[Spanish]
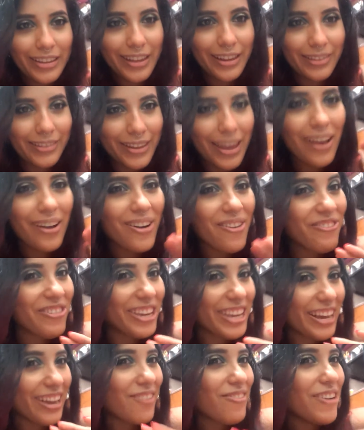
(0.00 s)
Y así es como
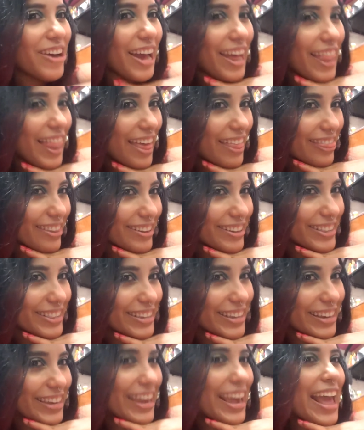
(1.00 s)
llegamos a la
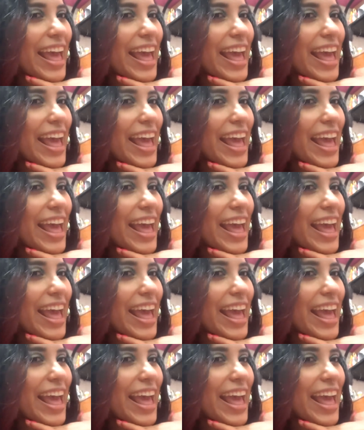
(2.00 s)
noche.